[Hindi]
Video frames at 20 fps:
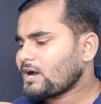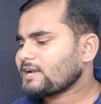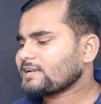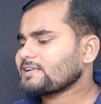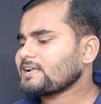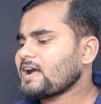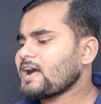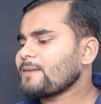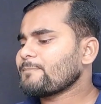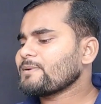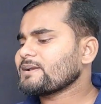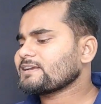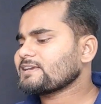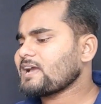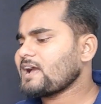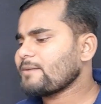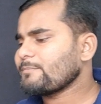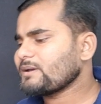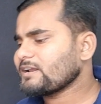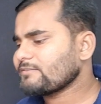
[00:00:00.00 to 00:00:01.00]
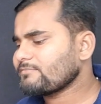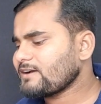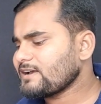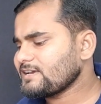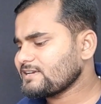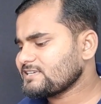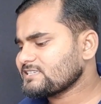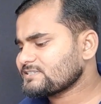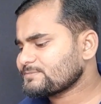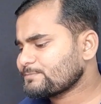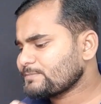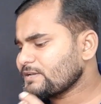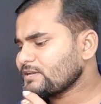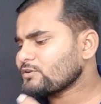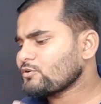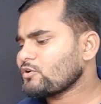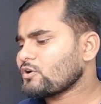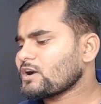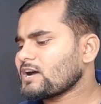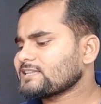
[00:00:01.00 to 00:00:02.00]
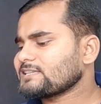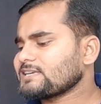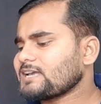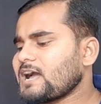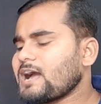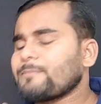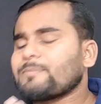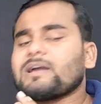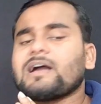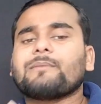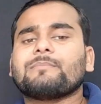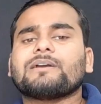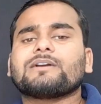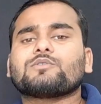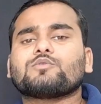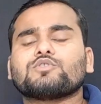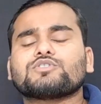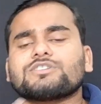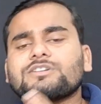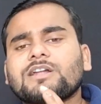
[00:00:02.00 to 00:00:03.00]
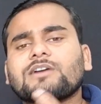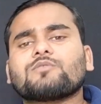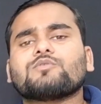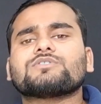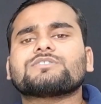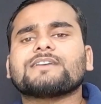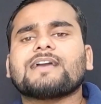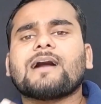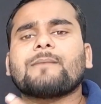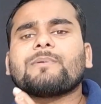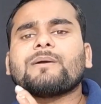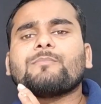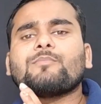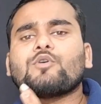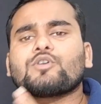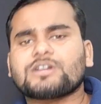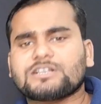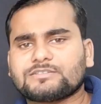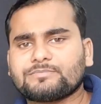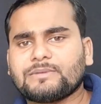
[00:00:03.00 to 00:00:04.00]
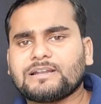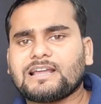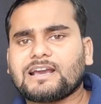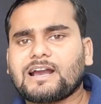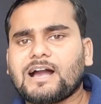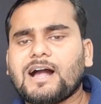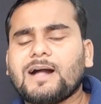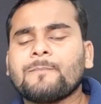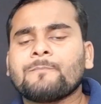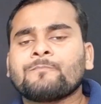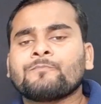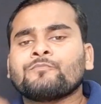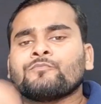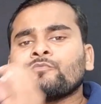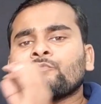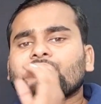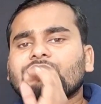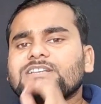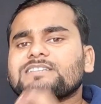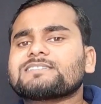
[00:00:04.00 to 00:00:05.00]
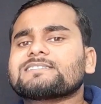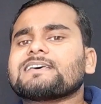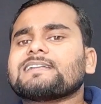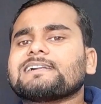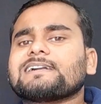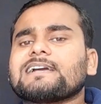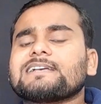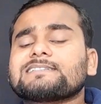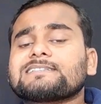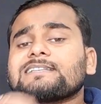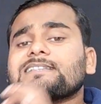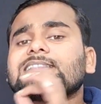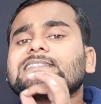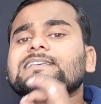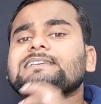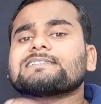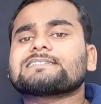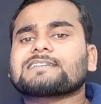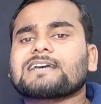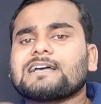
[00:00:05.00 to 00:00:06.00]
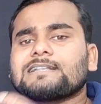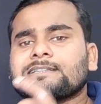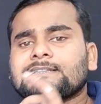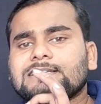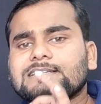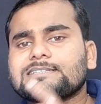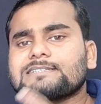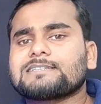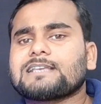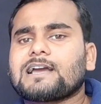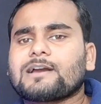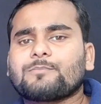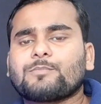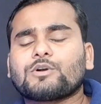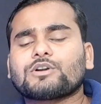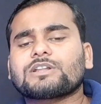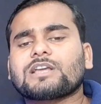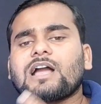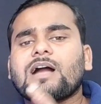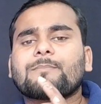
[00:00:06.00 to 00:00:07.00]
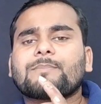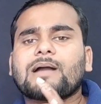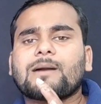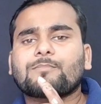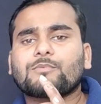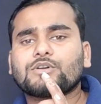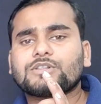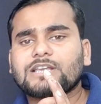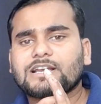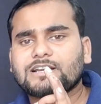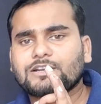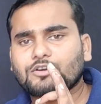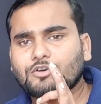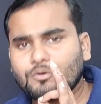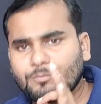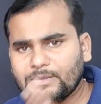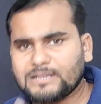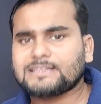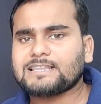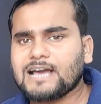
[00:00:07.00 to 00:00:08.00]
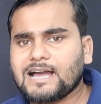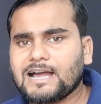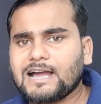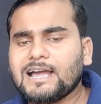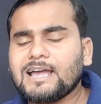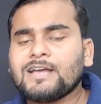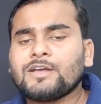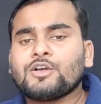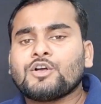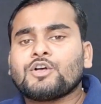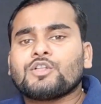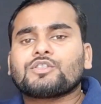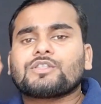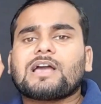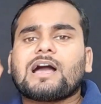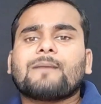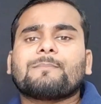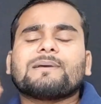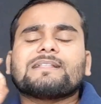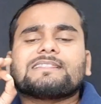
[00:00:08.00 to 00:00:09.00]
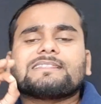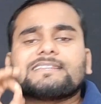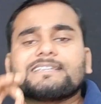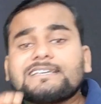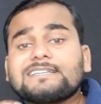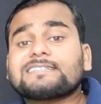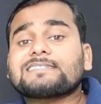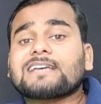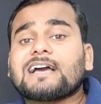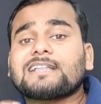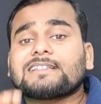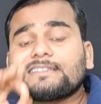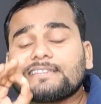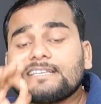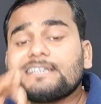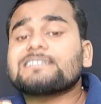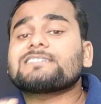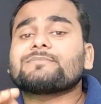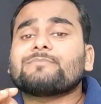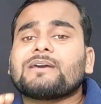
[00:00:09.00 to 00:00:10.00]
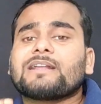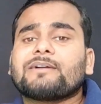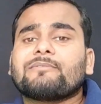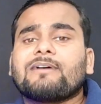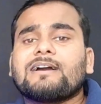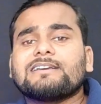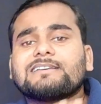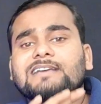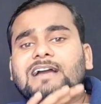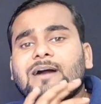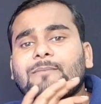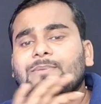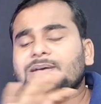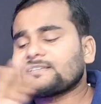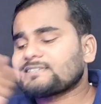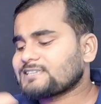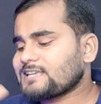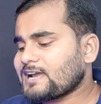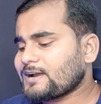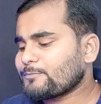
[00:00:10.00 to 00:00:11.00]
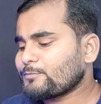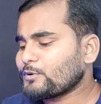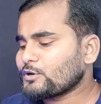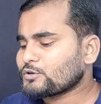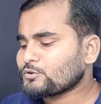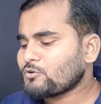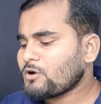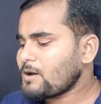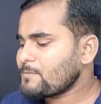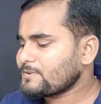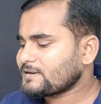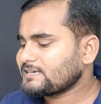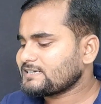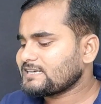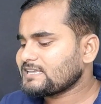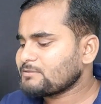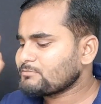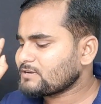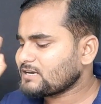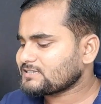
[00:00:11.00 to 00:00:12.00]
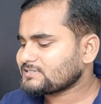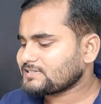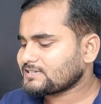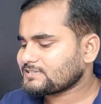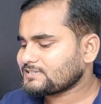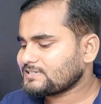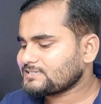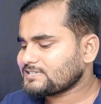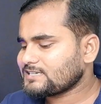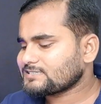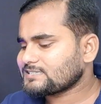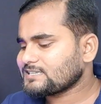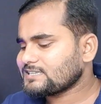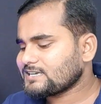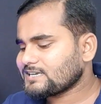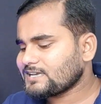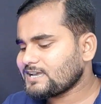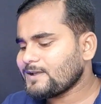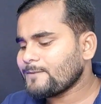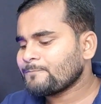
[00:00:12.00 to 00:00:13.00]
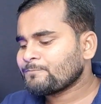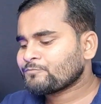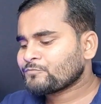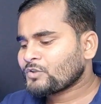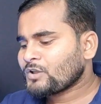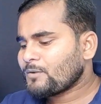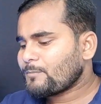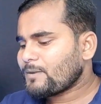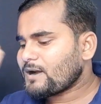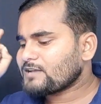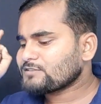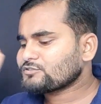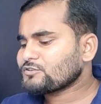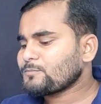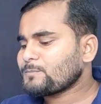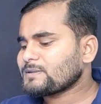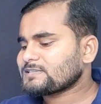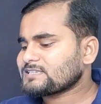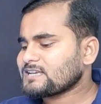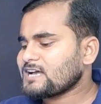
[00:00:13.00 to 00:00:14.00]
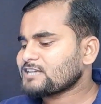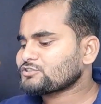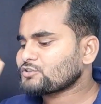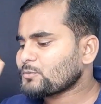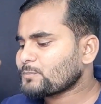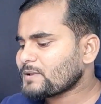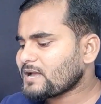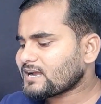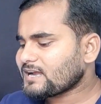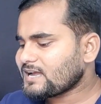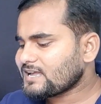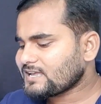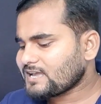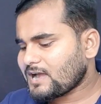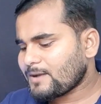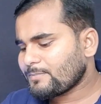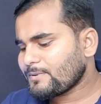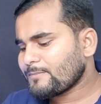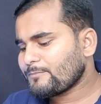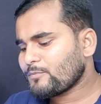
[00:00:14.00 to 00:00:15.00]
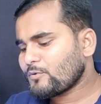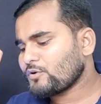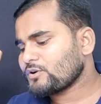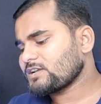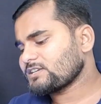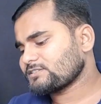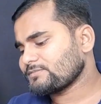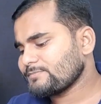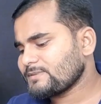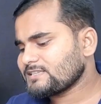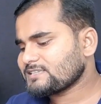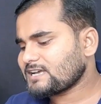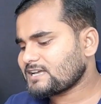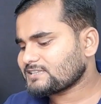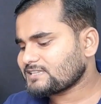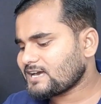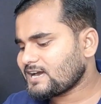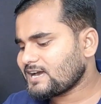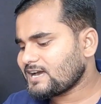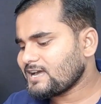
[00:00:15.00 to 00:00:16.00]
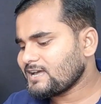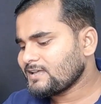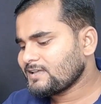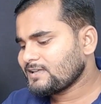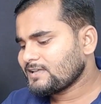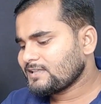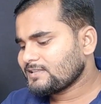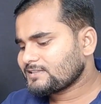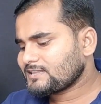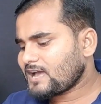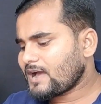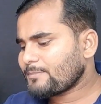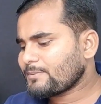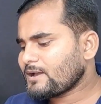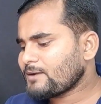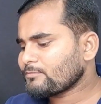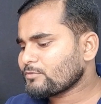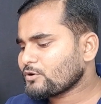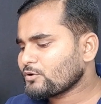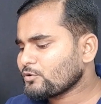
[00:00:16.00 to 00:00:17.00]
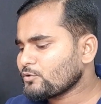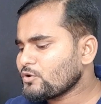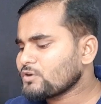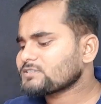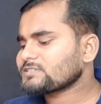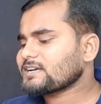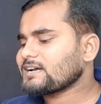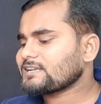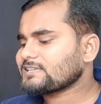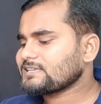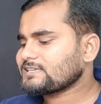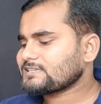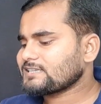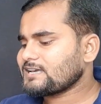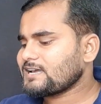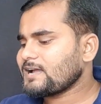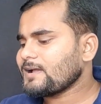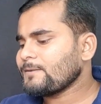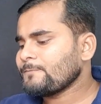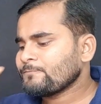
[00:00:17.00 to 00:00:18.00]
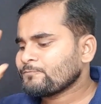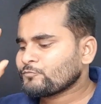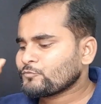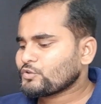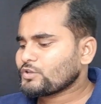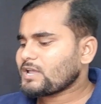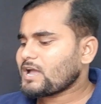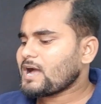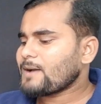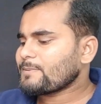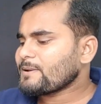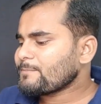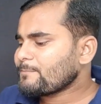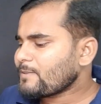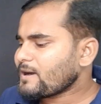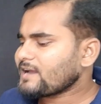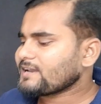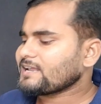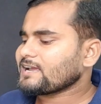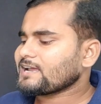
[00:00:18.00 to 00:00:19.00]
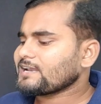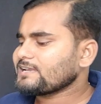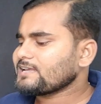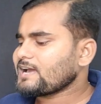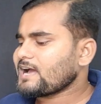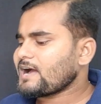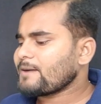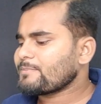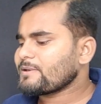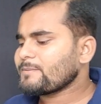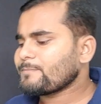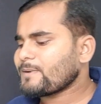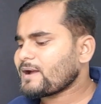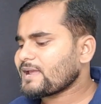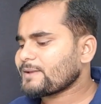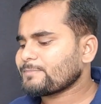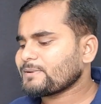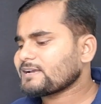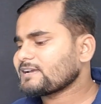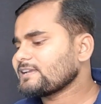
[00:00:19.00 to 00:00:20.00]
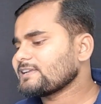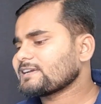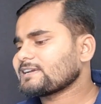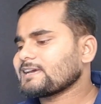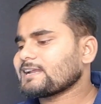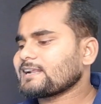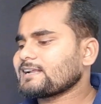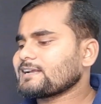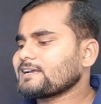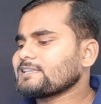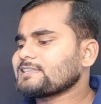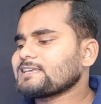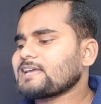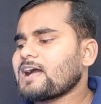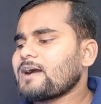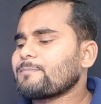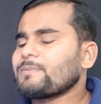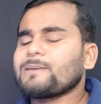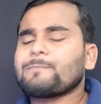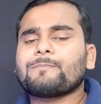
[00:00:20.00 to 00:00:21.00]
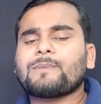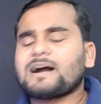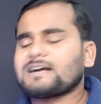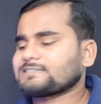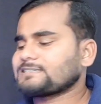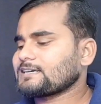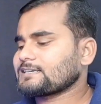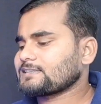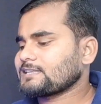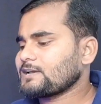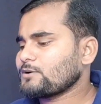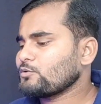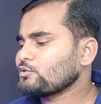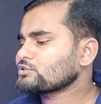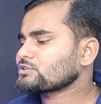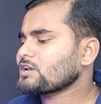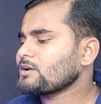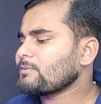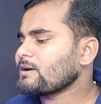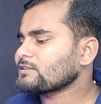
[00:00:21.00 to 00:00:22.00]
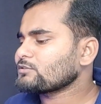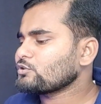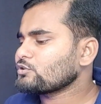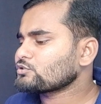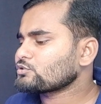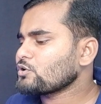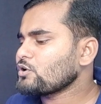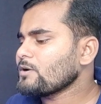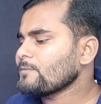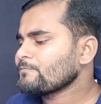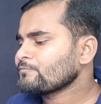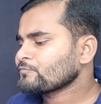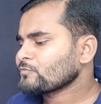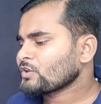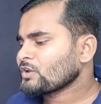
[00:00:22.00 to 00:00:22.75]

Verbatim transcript: और यहाँ पे क्या है मेरे भाई स्पिन होगा तो यहाँ पे हमें कुछ ना कुछ यहाँ पे बोनस मिलेगा इस तरीके से तीस का तीस जैकपोर्ट यहाँ पे आपको देखने को मिलता है तो यहाँ पे तीस का तीस मेरे भाई यहाँ पे जैकपोर्ट को आप रिडीम कर सकते हैं जैसे देखिए पाँच सौ पचास रुपया का यहाँ पे बोनस मिल जाता है तो यहाँ पे हम क्लोज कर देते हैं तो यहाँ पे पाने के लिए अभी पाए पे क्लिक करेंगे तो यहाँ पे पा सकते हैं उसके बाद दोस्तों